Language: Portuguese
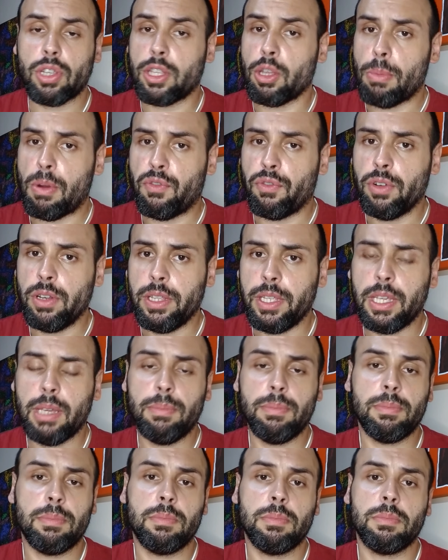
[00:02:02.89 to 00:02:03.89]
só tem uma
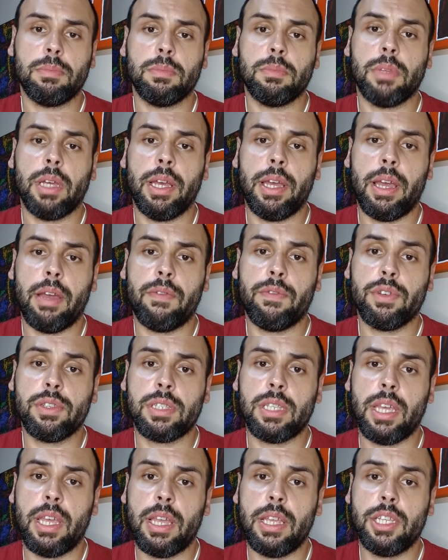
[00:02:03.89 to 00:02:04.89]
folhinha, é,
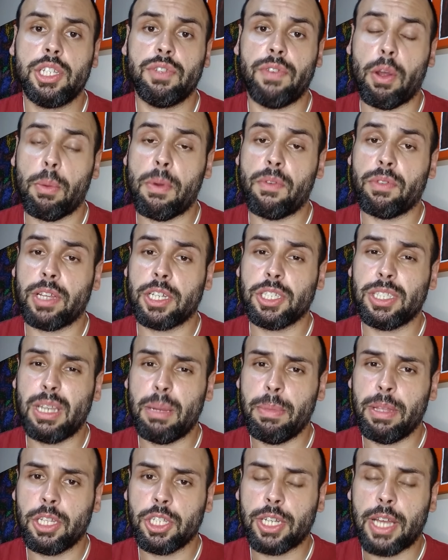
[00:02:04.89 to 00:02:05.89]
você estiver com uma vontade
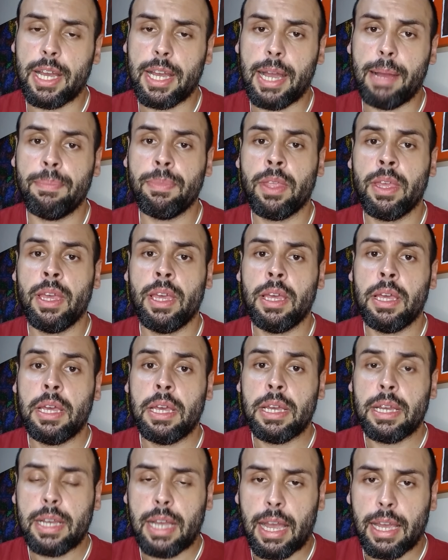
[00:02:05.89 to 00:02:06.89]
tremenda de cagar,
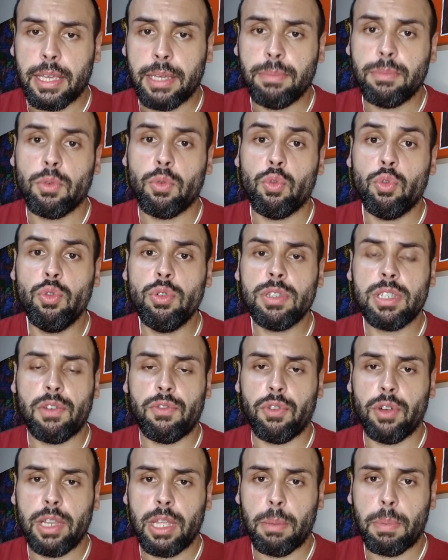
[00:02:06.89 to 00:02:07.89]
cague, use
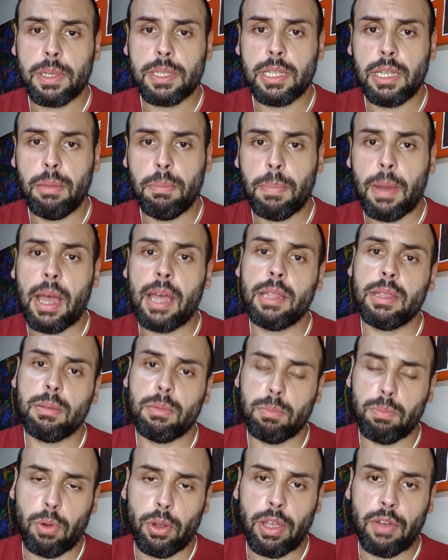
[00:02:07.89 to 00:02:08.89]
a folhinha para se limpar,
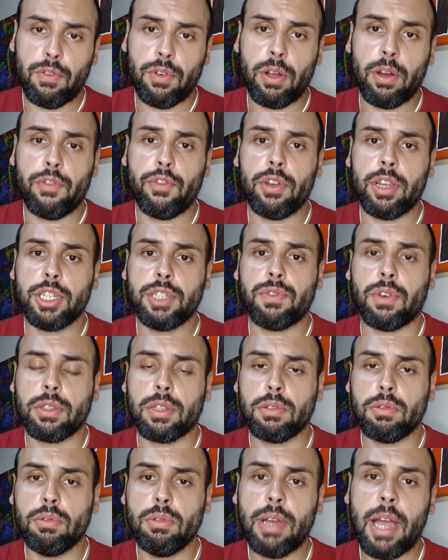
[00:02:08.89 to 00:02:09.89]
põe a, a folhinha de
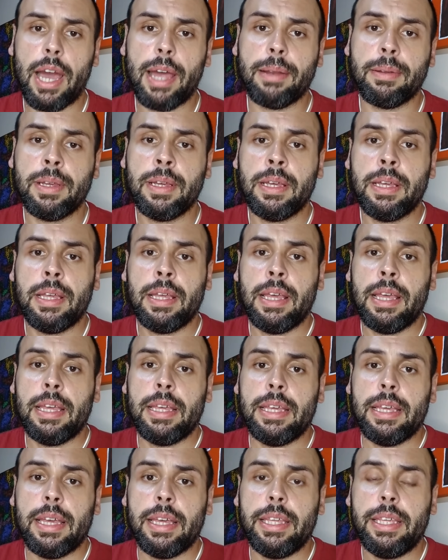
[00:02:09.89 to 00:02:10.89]
volta no lugar
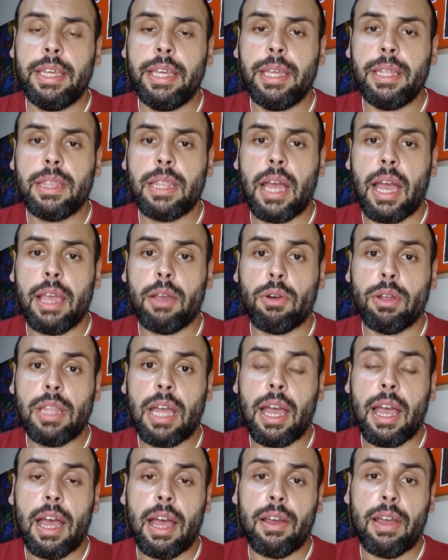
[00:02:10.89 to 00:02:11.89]
e aí
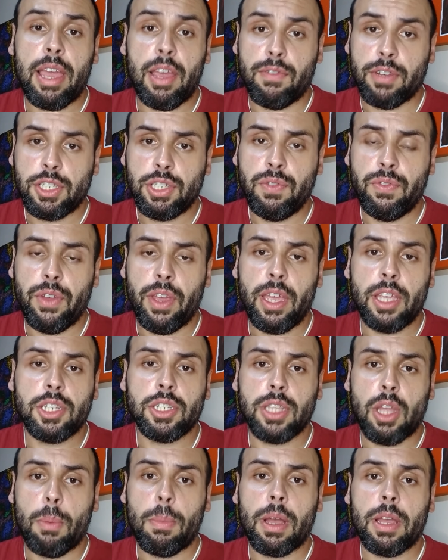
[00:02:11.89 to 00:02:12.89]
quando a Eva te vê e
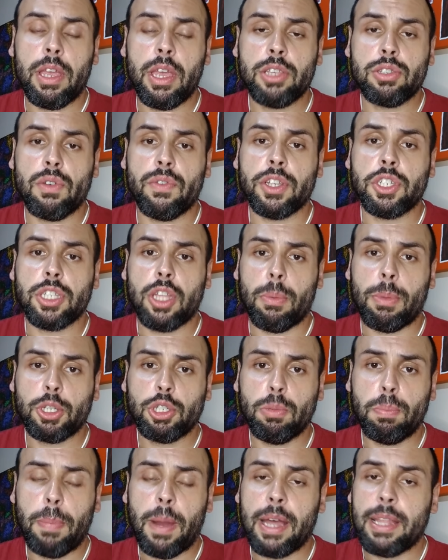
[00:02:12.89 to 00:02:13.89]
te dá uma, resolver te dar uma
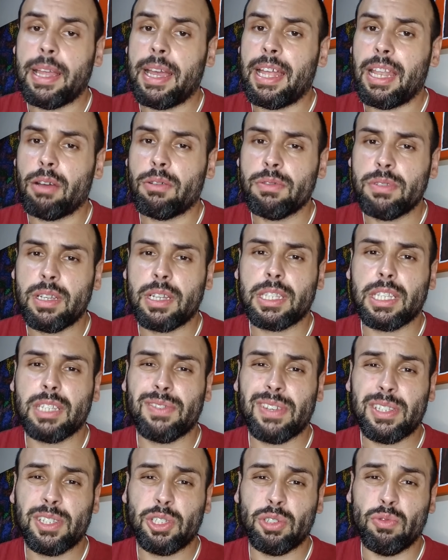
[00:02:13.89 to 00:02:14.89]
chupada, ela com
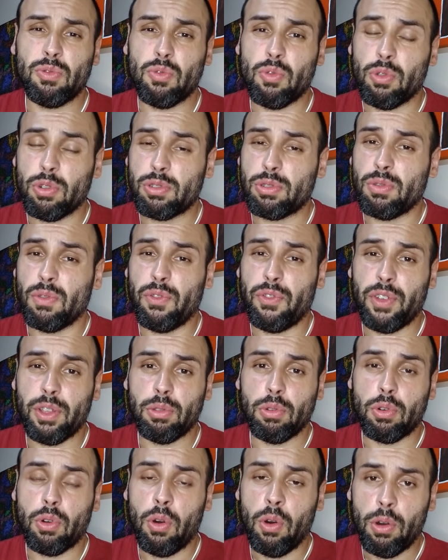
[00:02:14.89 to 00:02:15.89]
certeza vai sentir um gosto e um
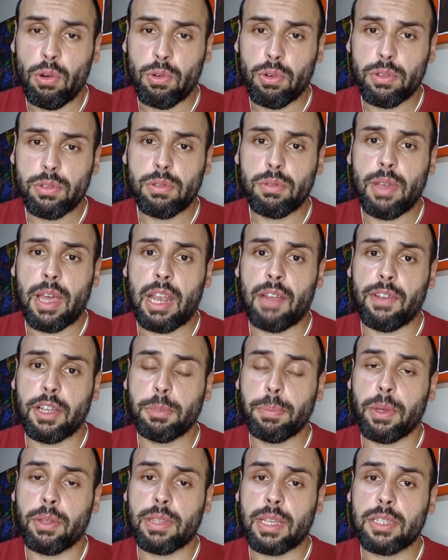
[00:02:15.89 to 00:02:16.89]
fedor horroroso. Ela
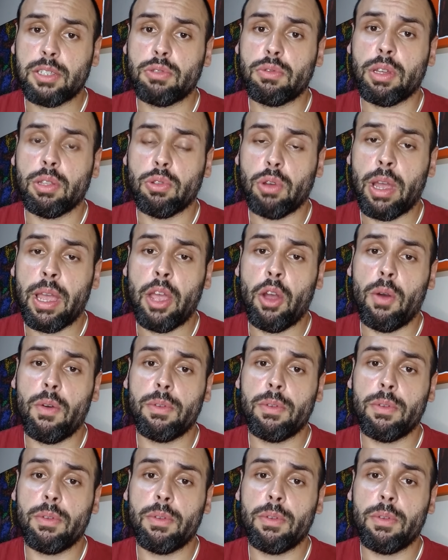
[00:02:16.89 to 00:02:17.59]
vai te perguntar se tu andou